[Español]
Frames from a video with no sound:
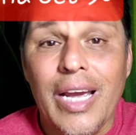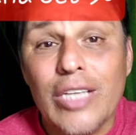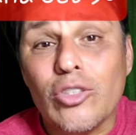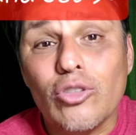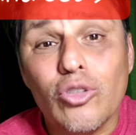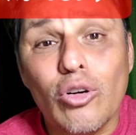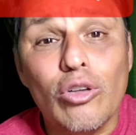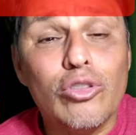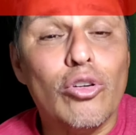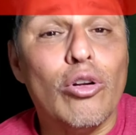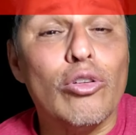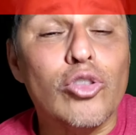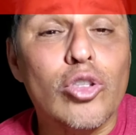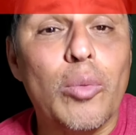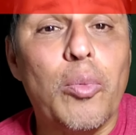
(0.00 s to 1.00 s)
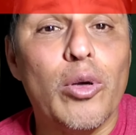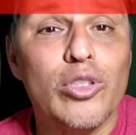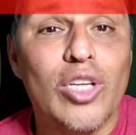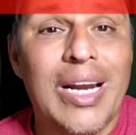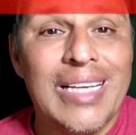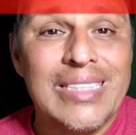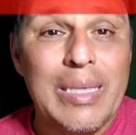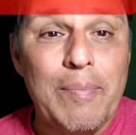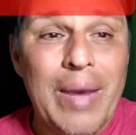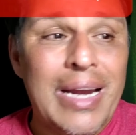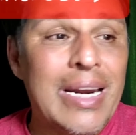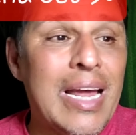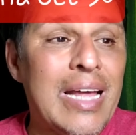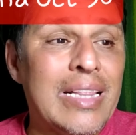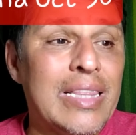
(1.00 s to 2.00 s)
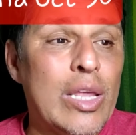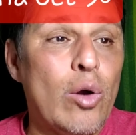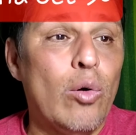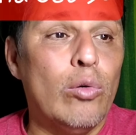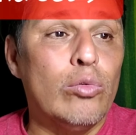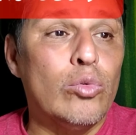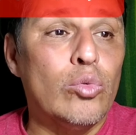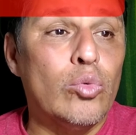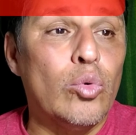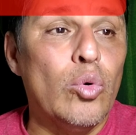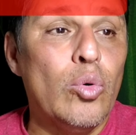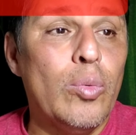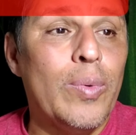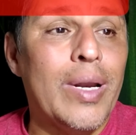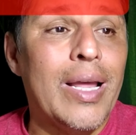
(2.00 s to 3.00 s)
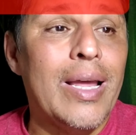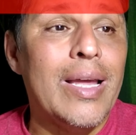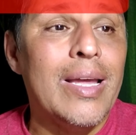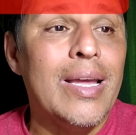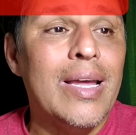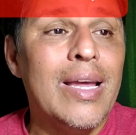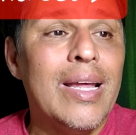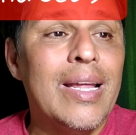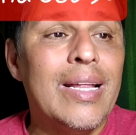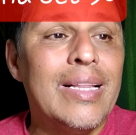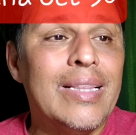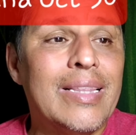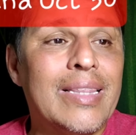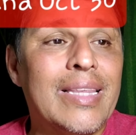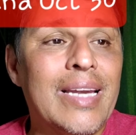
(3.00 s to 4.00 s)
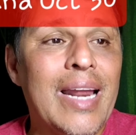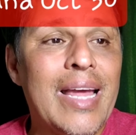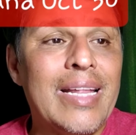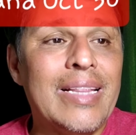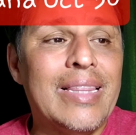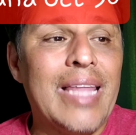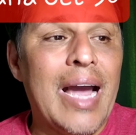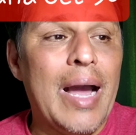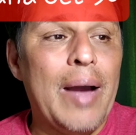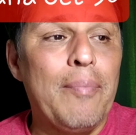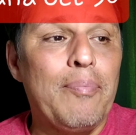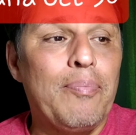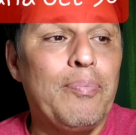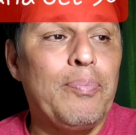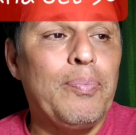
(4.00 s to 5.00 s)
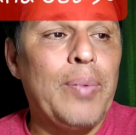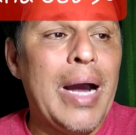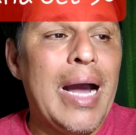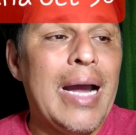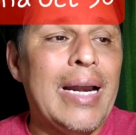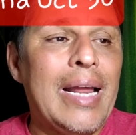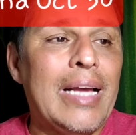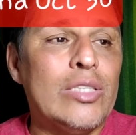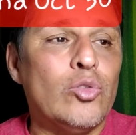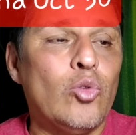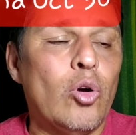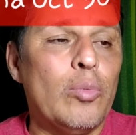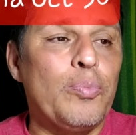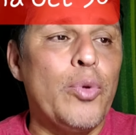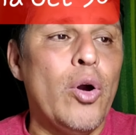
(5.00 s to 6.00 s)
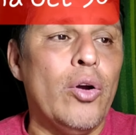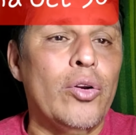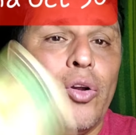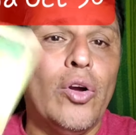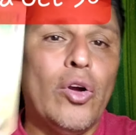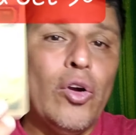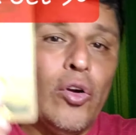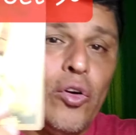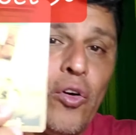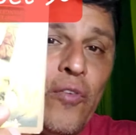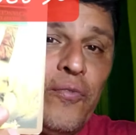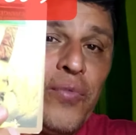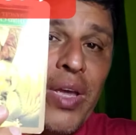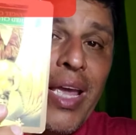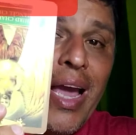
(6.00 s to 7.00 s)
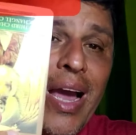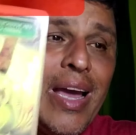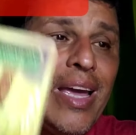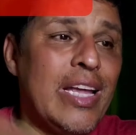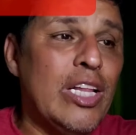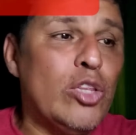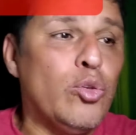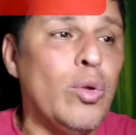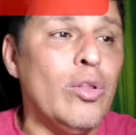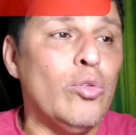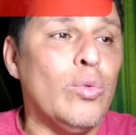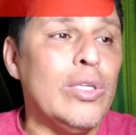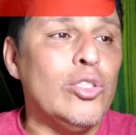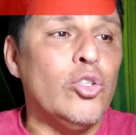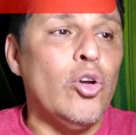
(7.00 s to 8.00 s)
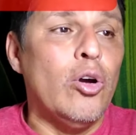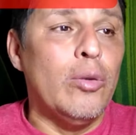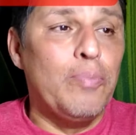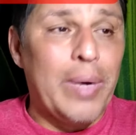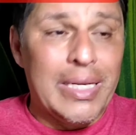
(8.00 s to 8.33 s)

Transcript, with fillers: Esos son los horóscopos de la semana de octubre 30 para Escorpión. Confía en tu intuición.